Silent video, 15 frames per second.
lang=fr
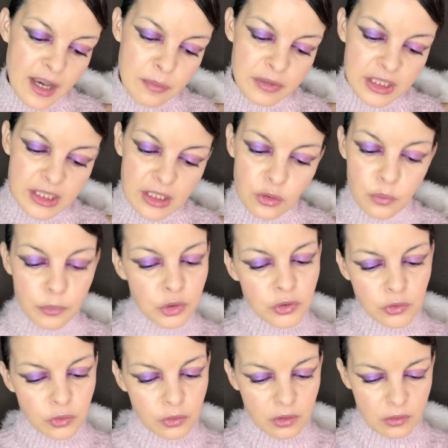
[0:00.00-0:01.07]
appliquer le
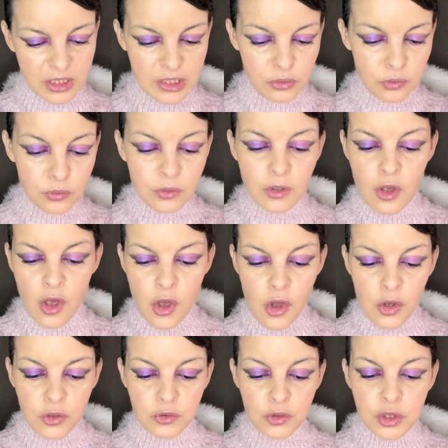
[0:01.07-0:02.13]
Moisture Renew
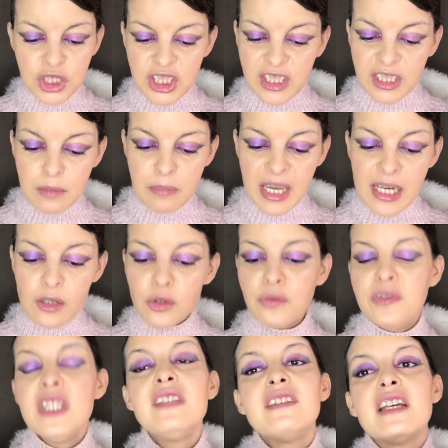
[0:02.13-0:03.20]
de chez Rimmel, le
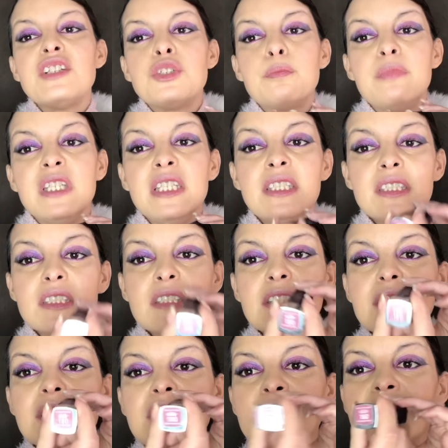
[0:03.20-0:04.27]
Vintage Pink,
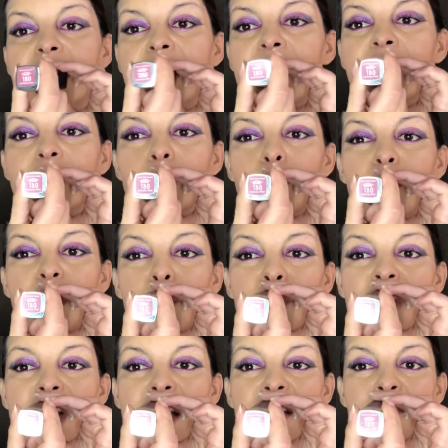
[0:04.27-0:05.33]
qui est un de mes
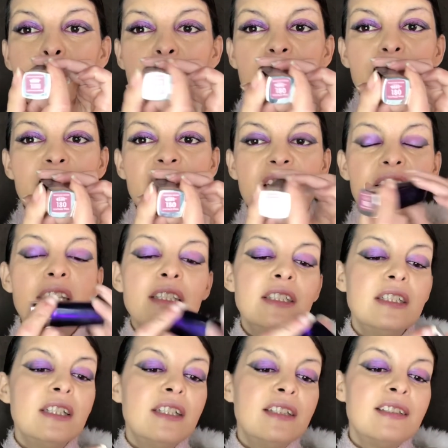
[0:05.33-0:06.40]
rouges à lèvres préférés.
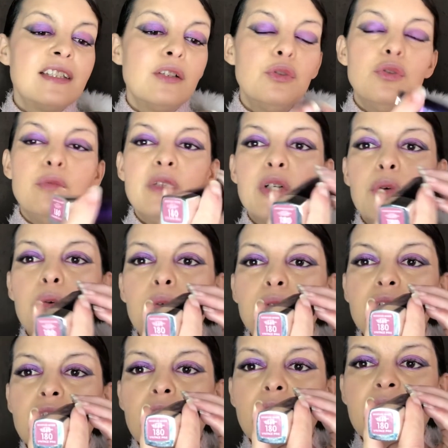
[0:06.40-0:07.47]
C'est le numéro
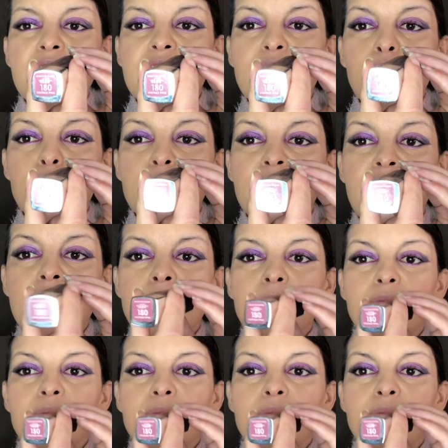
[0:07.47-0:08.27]
180.